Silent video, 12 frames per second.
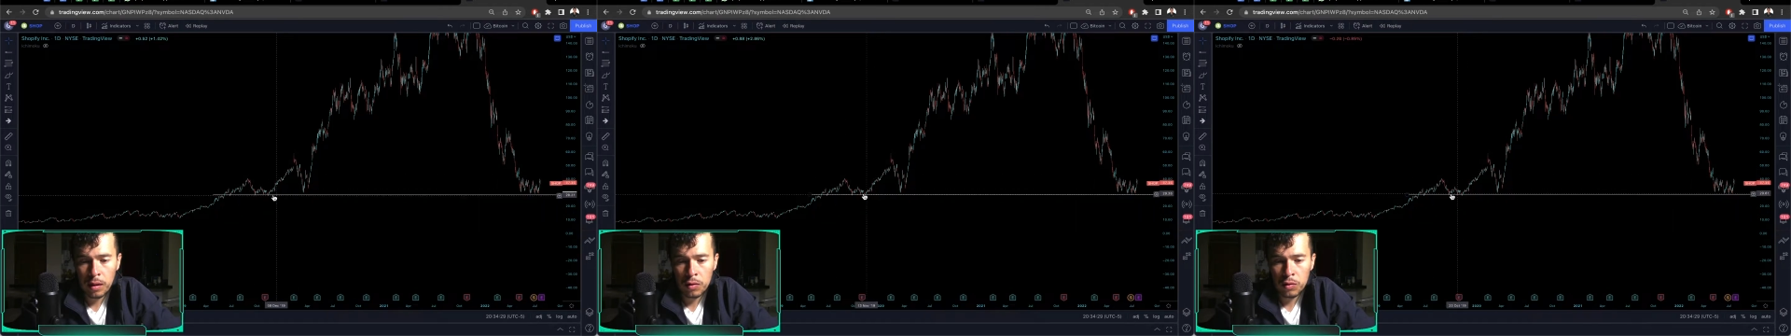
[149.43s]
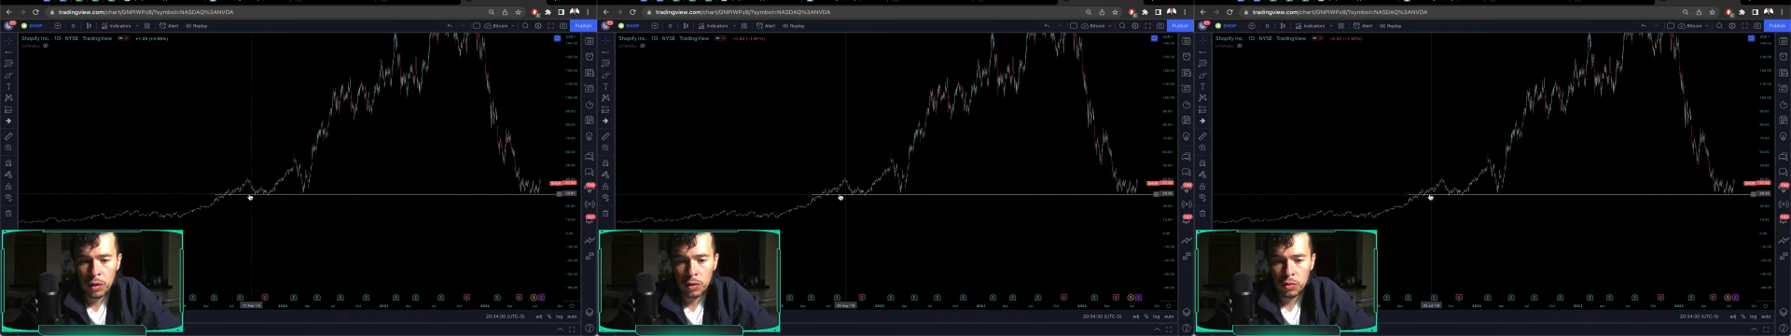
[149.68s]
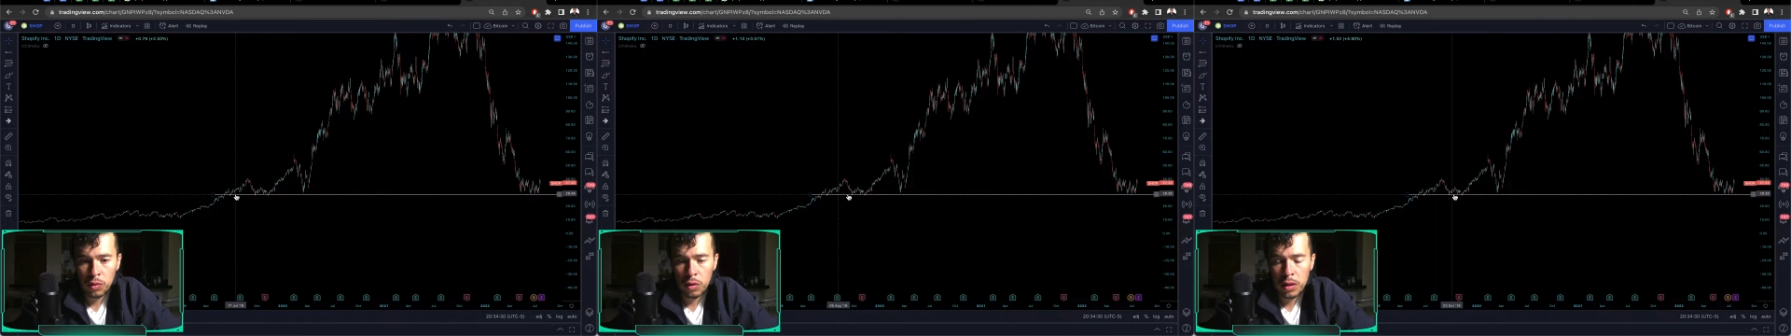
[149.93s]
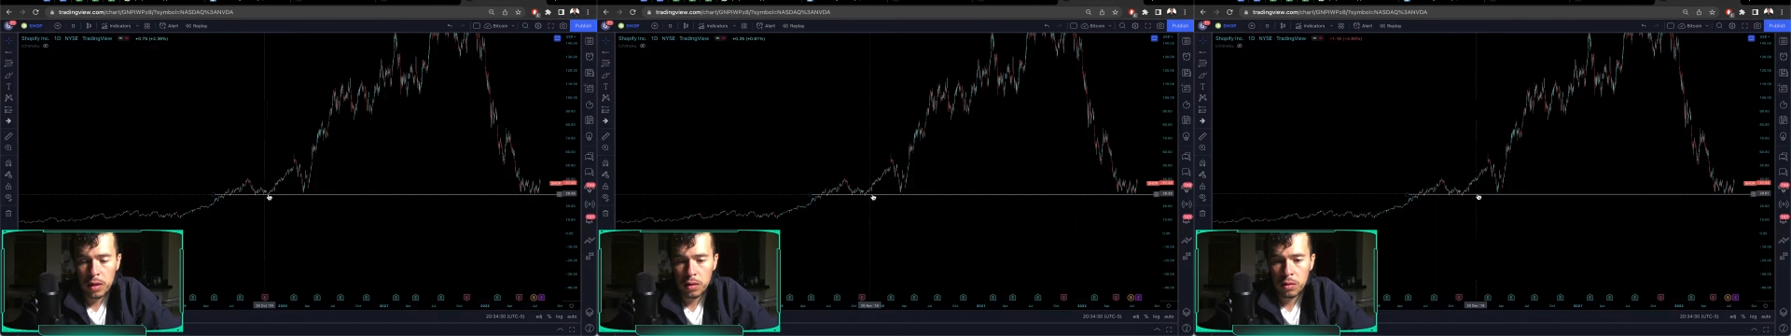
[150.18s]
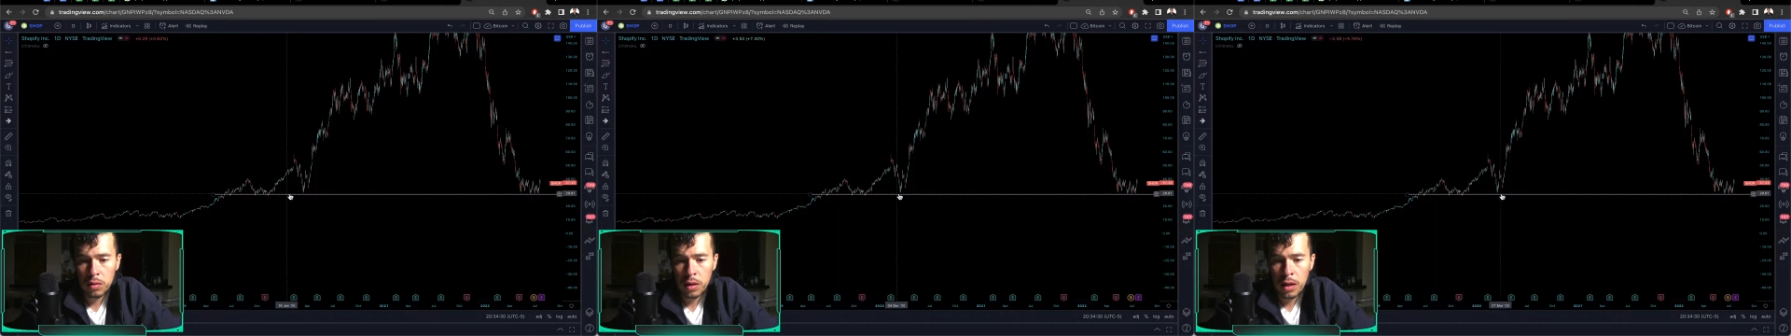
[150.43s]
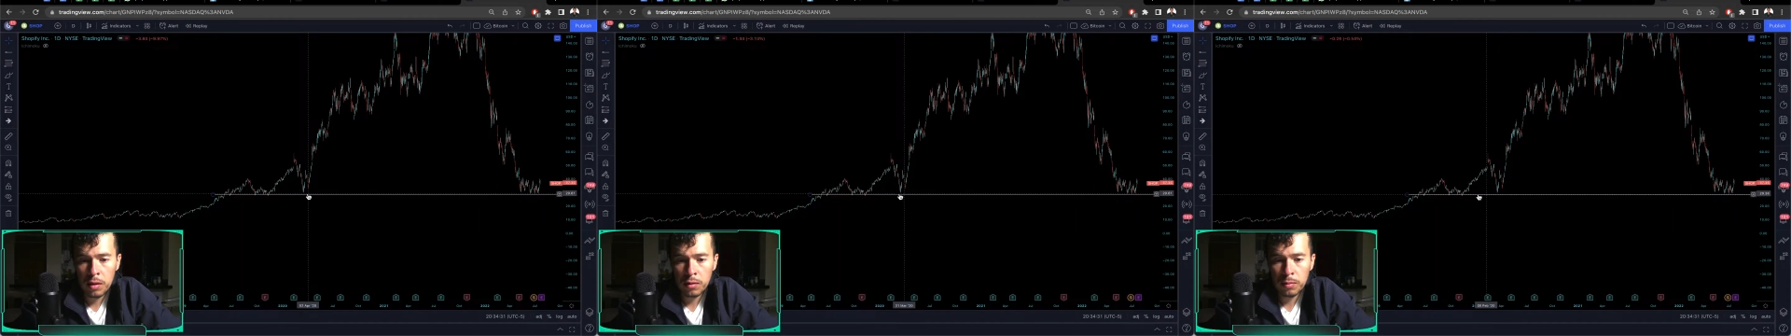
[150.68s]
es una consolidación
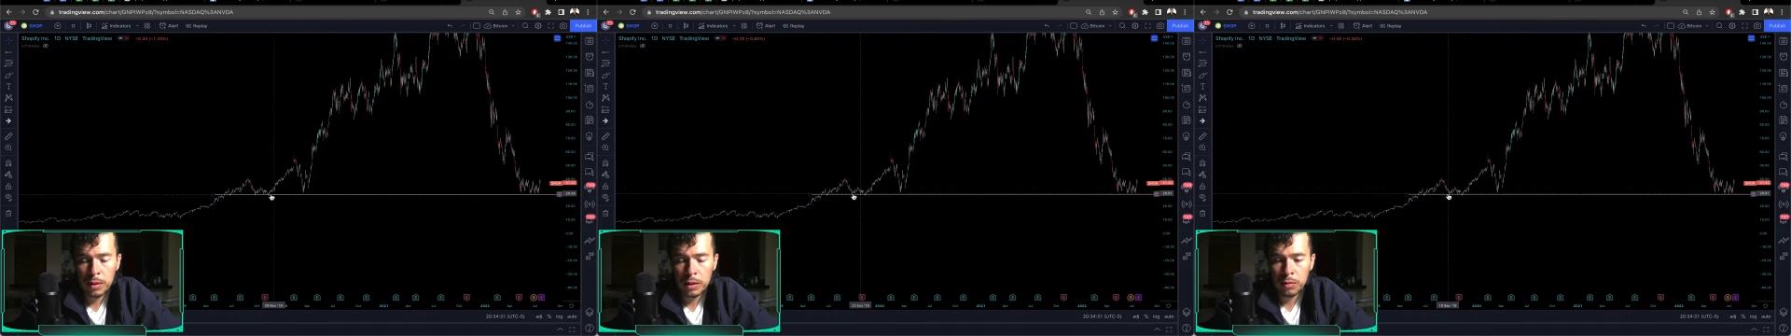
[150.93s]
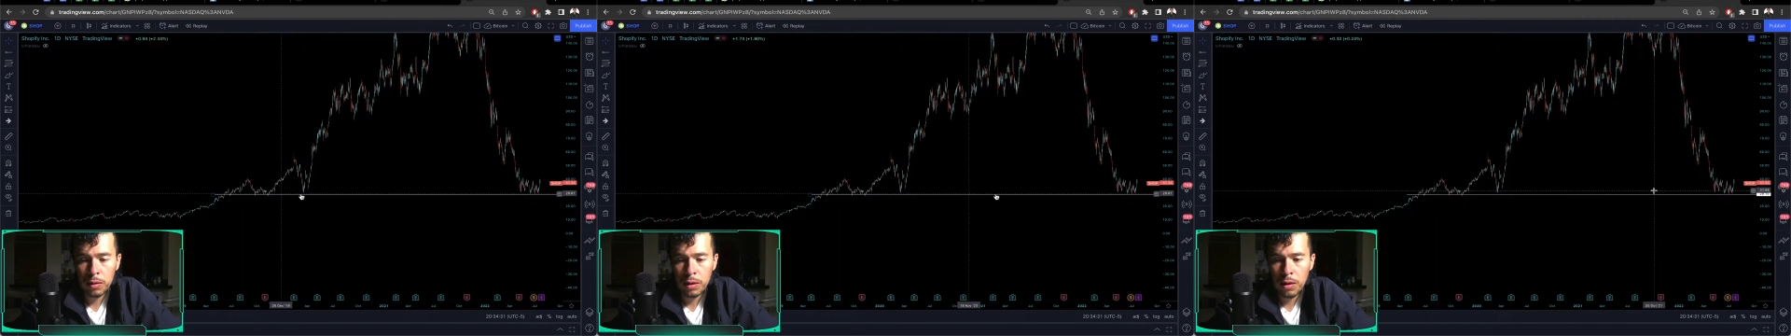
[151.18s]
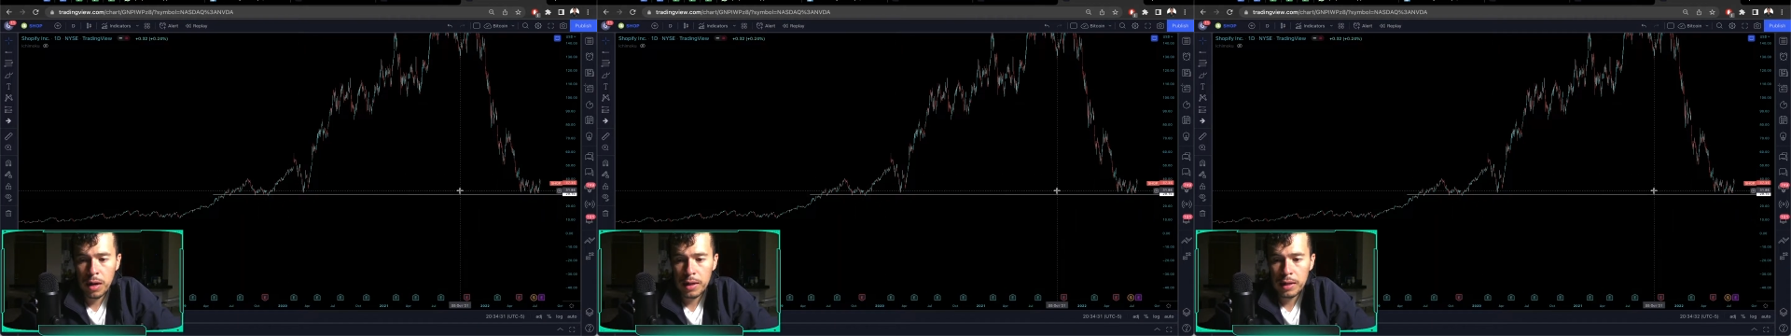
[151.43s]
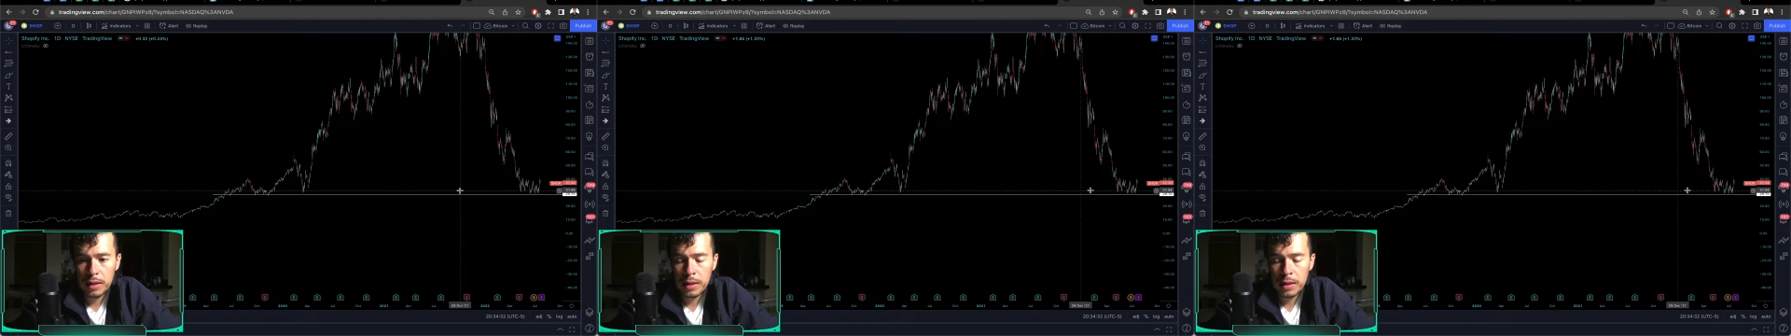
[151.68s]
en los 29 dólares